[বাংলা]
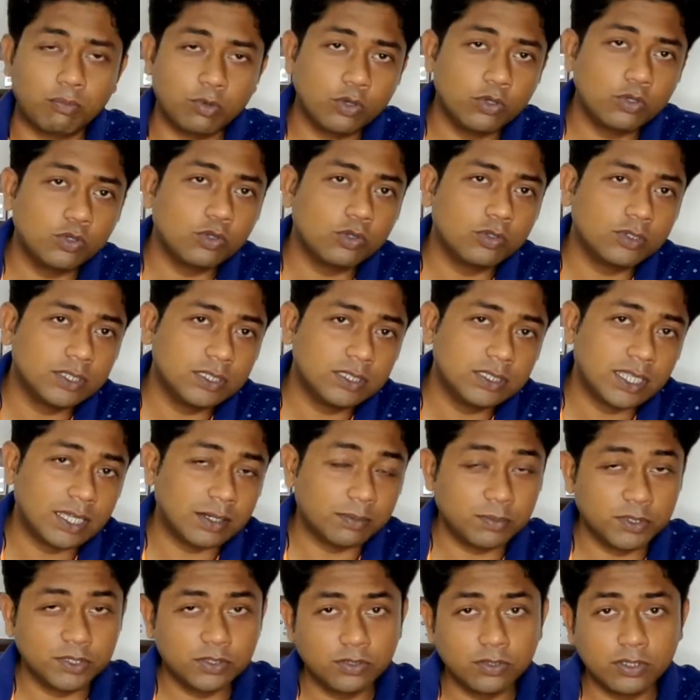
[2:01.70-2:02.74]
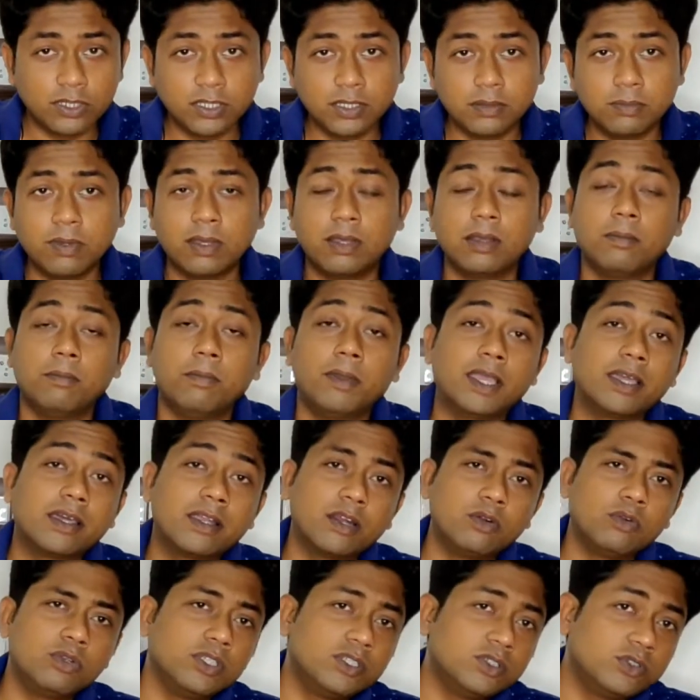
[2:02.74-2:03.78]
আপলোড করি তার পিছনে বা
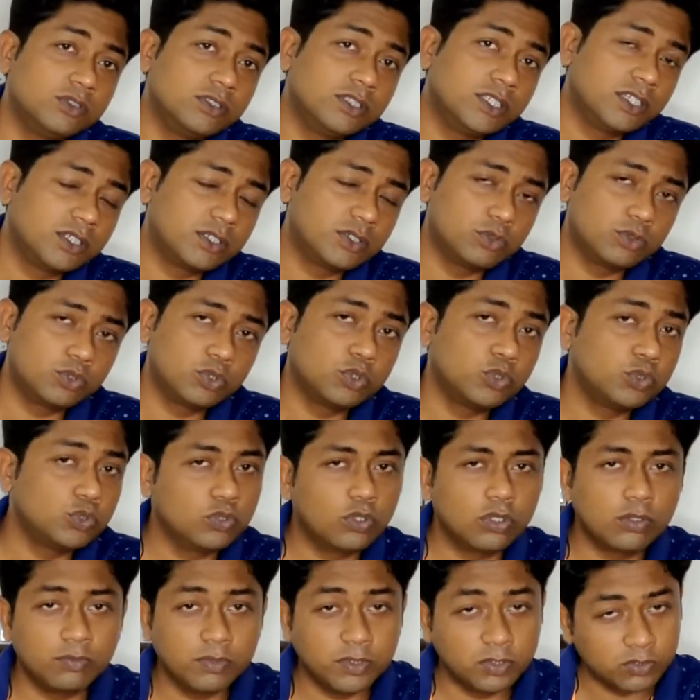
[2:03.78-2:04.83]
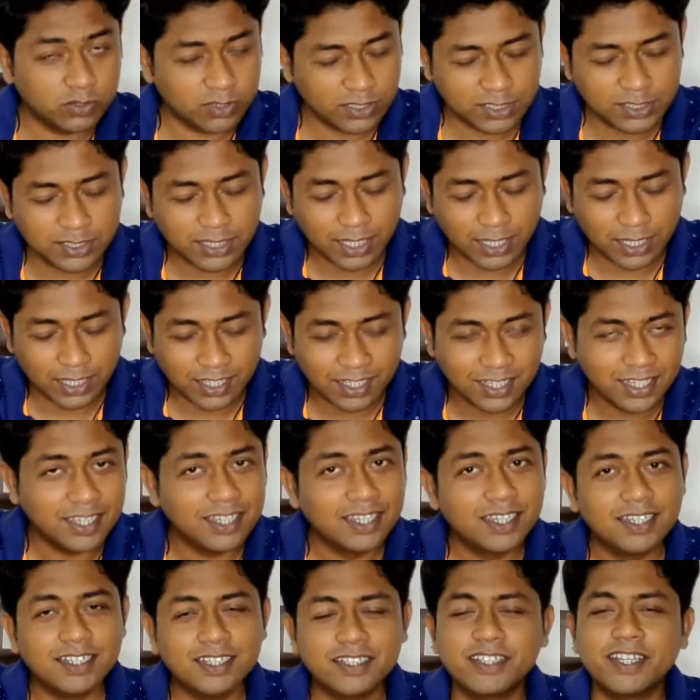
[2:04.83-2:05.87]
ব্যাকগ্রাউন্ডে যদি একটু সুন্দর মিউজিক থাকে
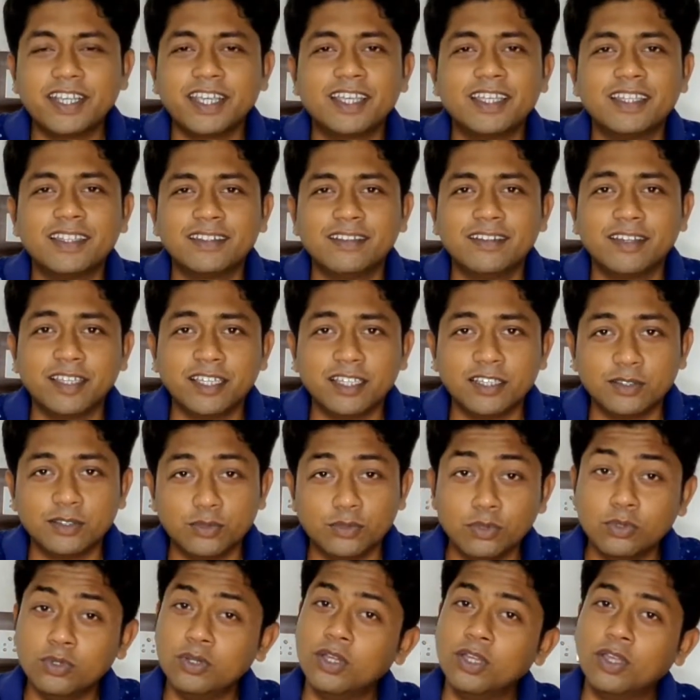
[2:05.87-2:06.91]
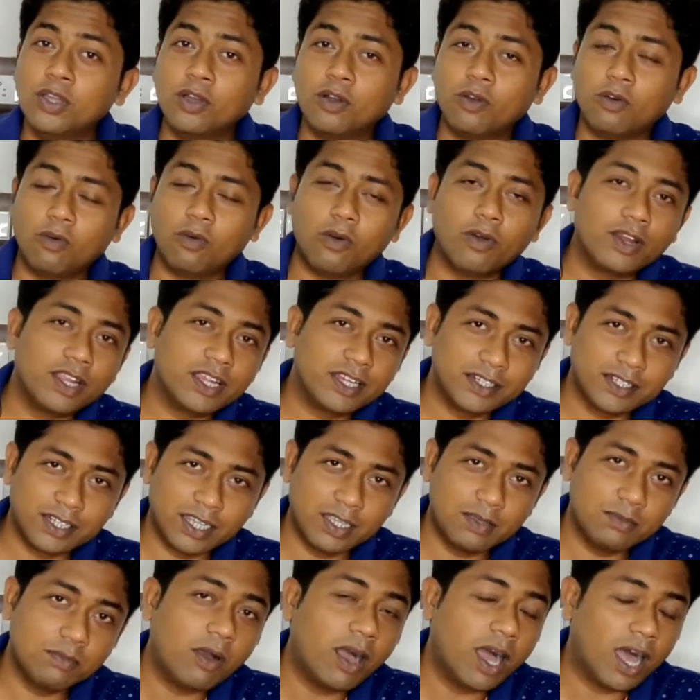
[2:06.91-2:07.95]
সেক্ষেত্রে কিন্তু
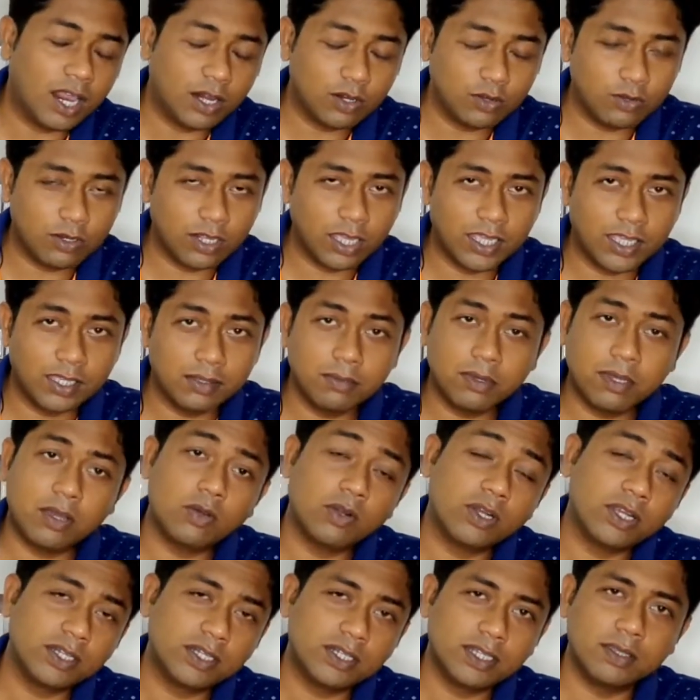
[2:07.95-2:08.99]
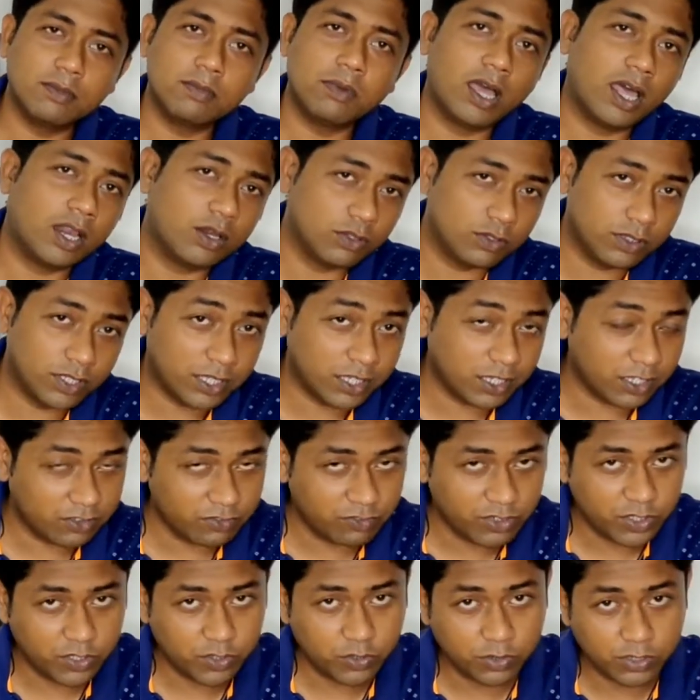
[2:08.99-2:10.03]
অনেকটাই ভালো লাগে বা অনেকটাই ভালো দেখায়
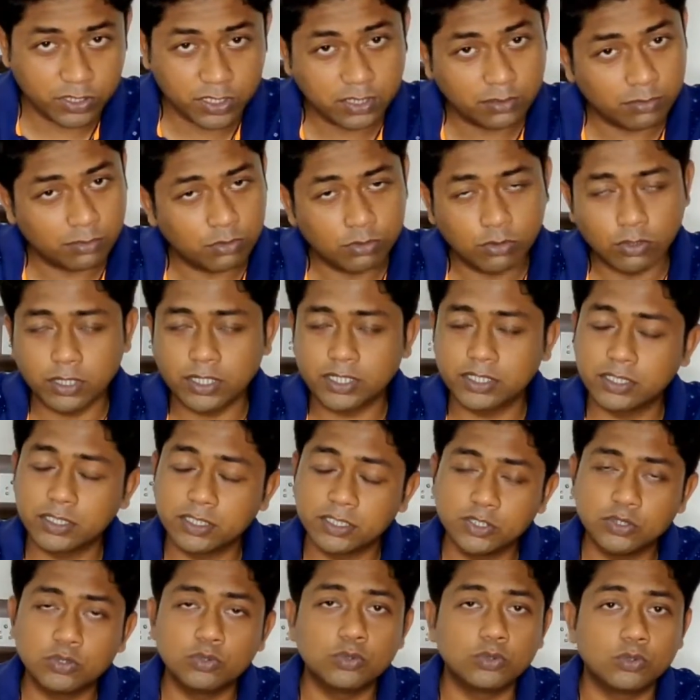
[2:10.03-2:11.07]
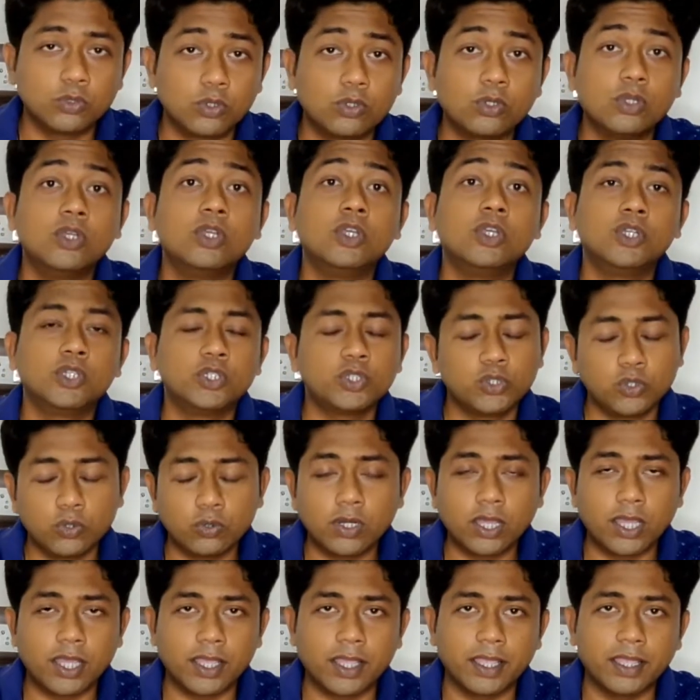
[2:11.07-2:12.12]
ভিডিওটি এবং অনেকটাই সুন্দর
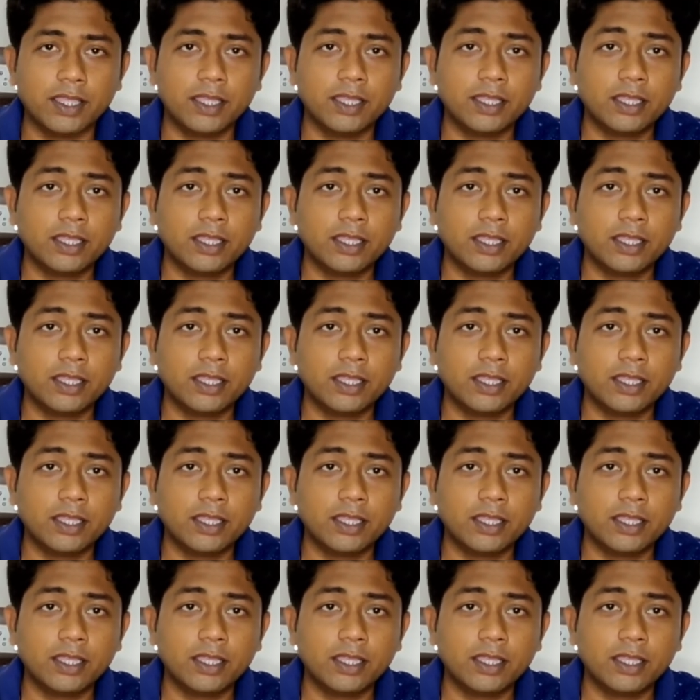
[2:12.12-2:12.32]
শোনায়